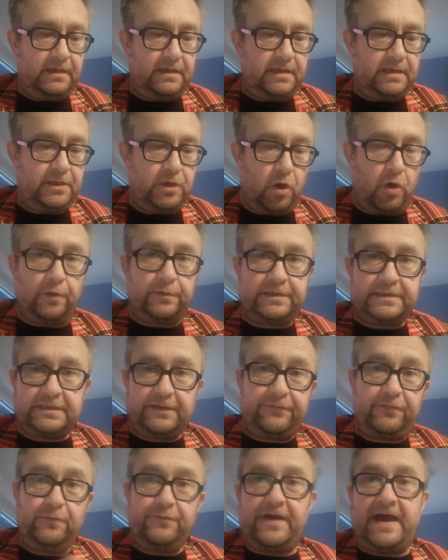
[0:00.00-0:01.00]
ja,
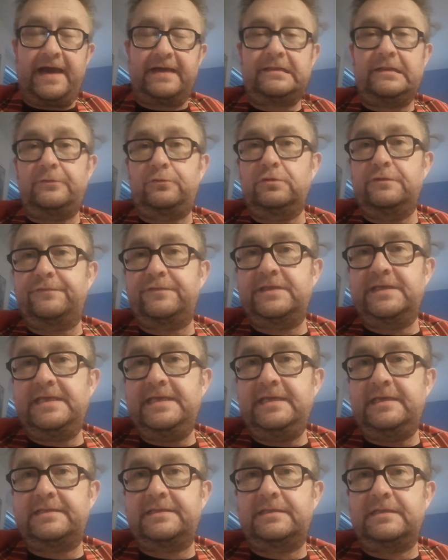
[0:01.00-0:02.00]
diese fünf Achtel durfte
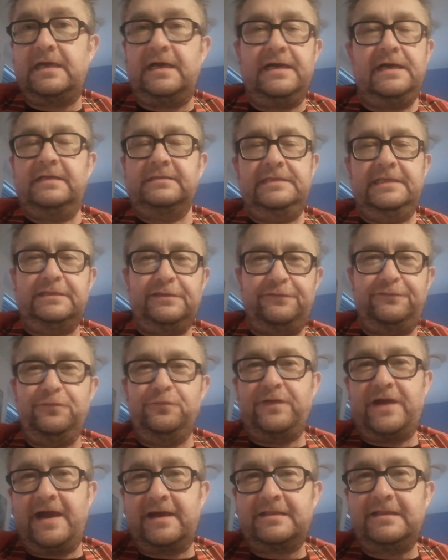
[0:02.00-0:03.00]
ich, äh, nicht die
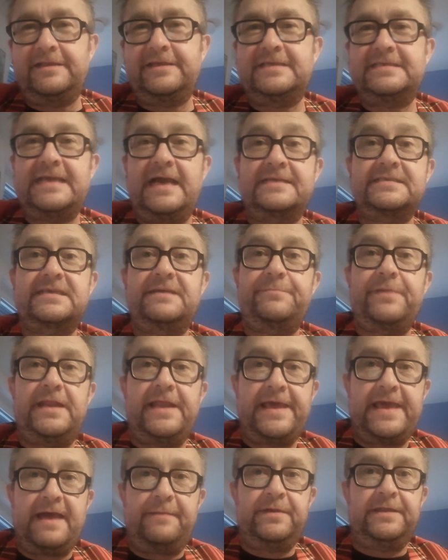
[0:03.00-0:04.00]
fünf Achtel, die Gesangskapelle
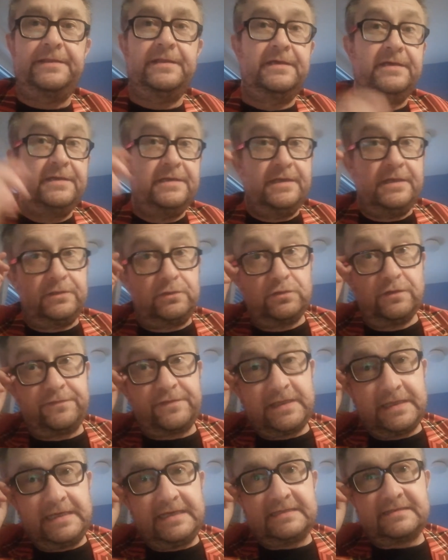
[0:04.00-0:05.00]
Hermann,
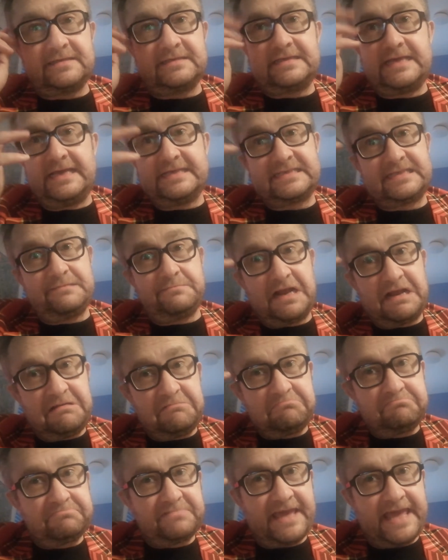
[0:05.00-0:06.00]
durfte ich das erste
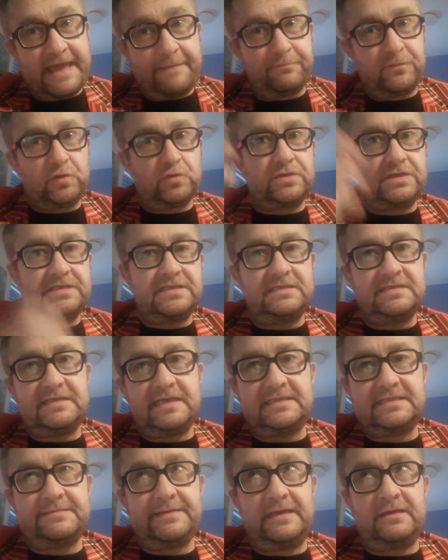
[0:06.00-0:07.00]
Mal geben. Du, das ist
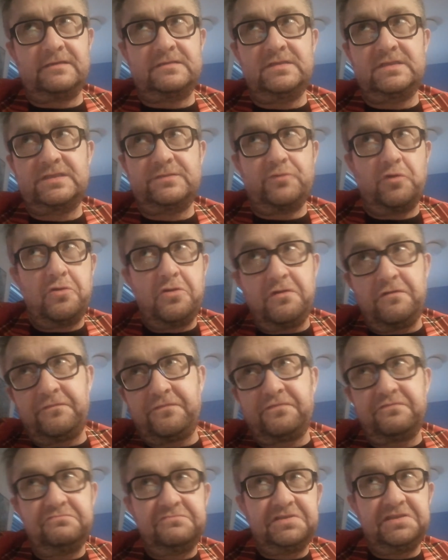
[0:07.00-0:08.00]
seit
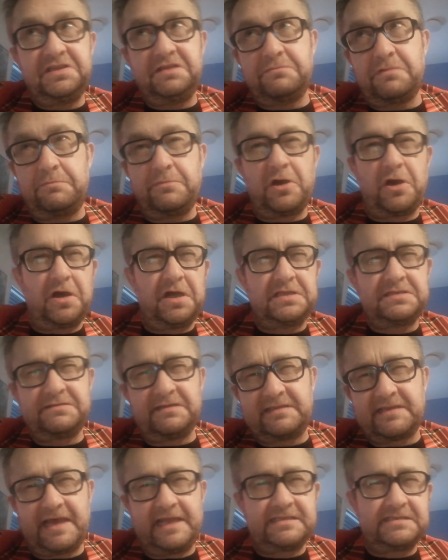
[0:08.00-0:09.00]
2012 und ich nehme mal an,
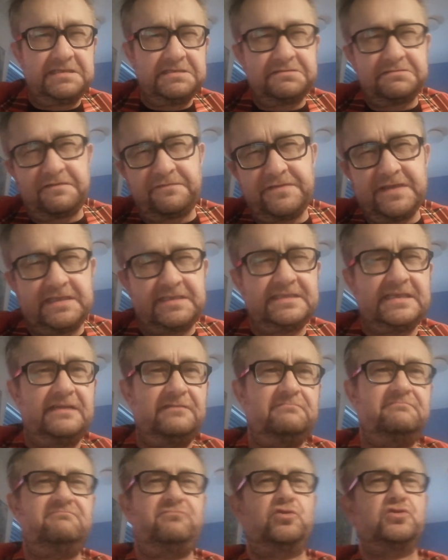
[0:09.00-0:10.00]
2013,
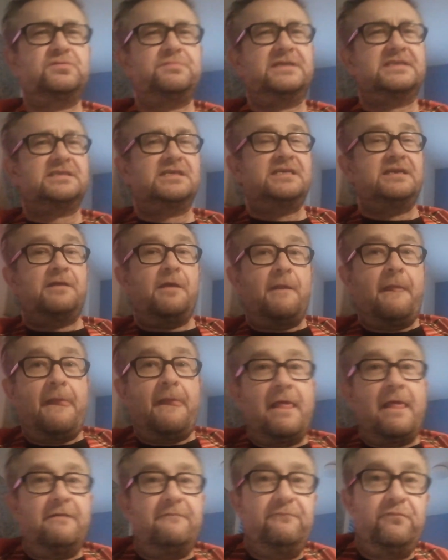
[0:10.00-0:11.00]
2014, was weiß ich,
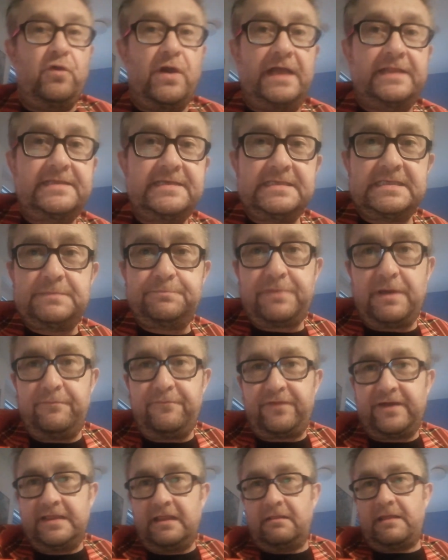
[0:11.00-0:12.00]
war das beim
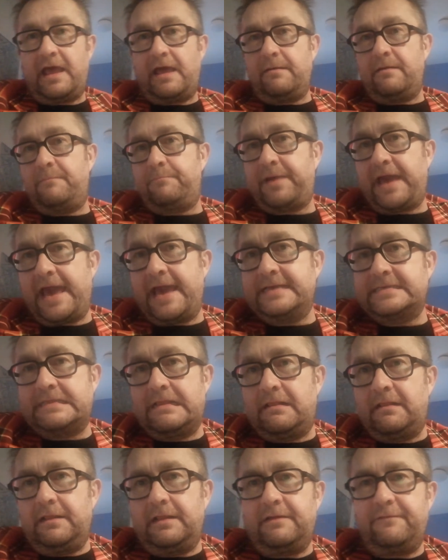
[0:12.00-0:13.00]
Friedel
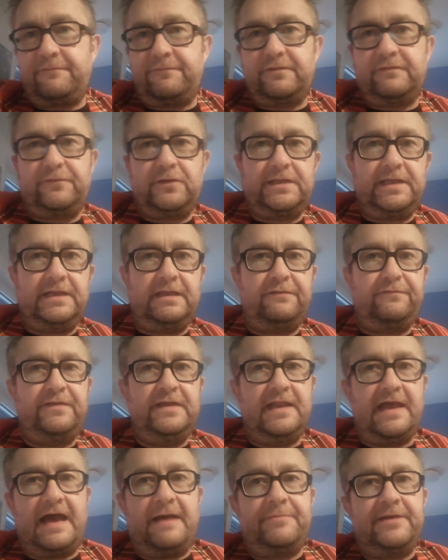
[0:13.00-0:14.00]
Preisel, für, für, den ich
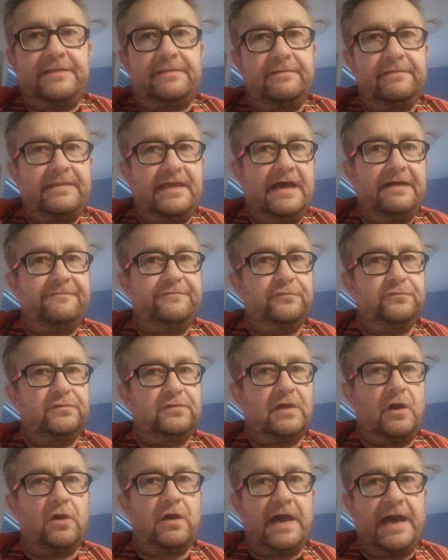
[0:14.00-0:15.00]
viel arbeiten darf
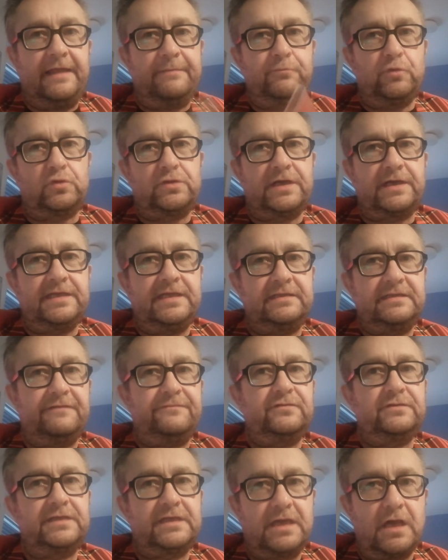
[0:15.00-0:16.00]
und auch anmoderieren
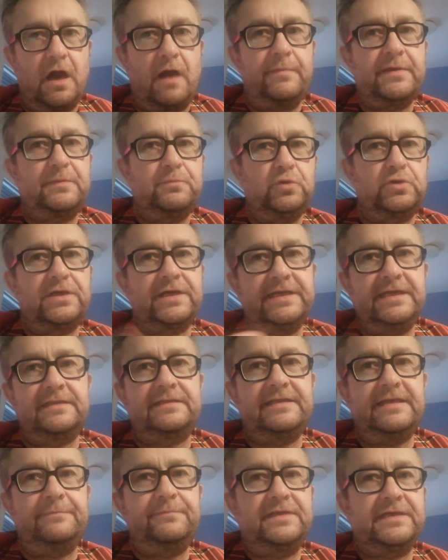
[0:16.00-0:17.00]
darf. Und ich glaube, ich
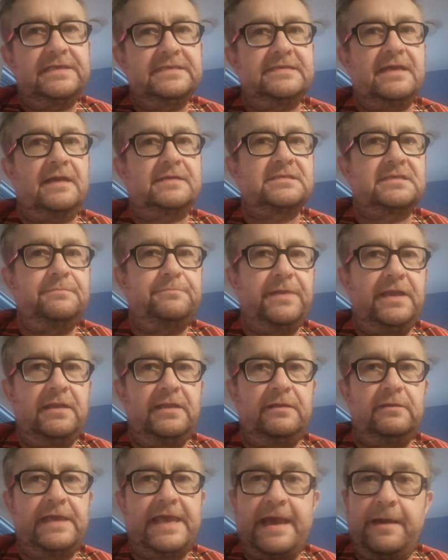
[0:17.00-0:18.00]
moderierte eben die
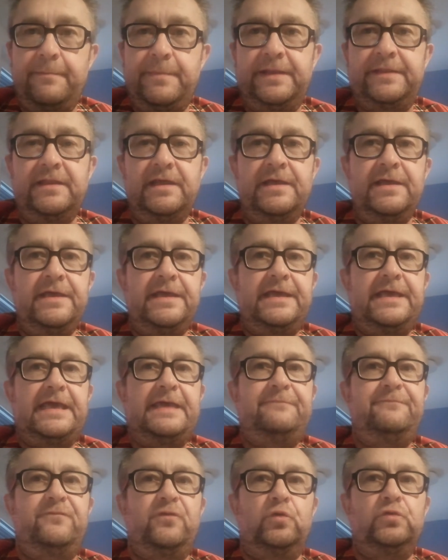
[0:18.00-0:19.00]
Gesangskapelle Hermann
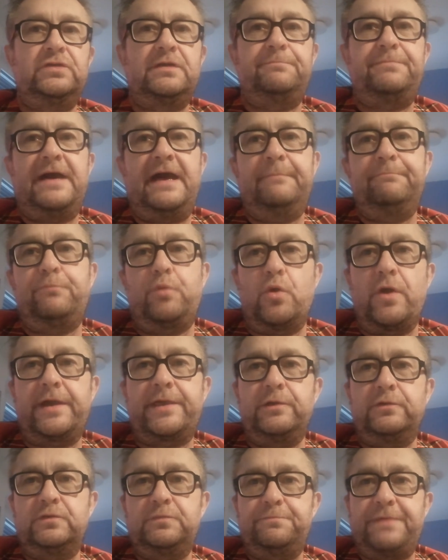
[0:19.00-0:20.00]
im wunderbaren
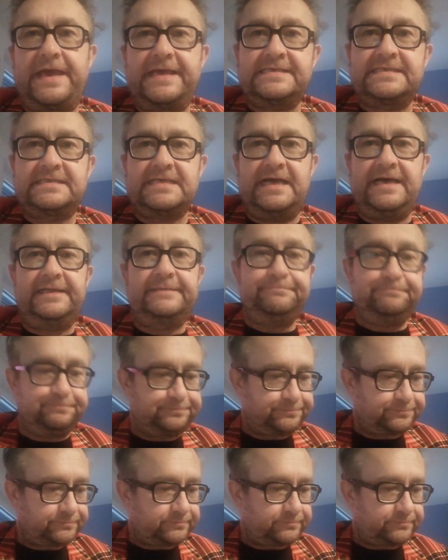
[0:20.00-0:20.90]
Borgi und Bess an.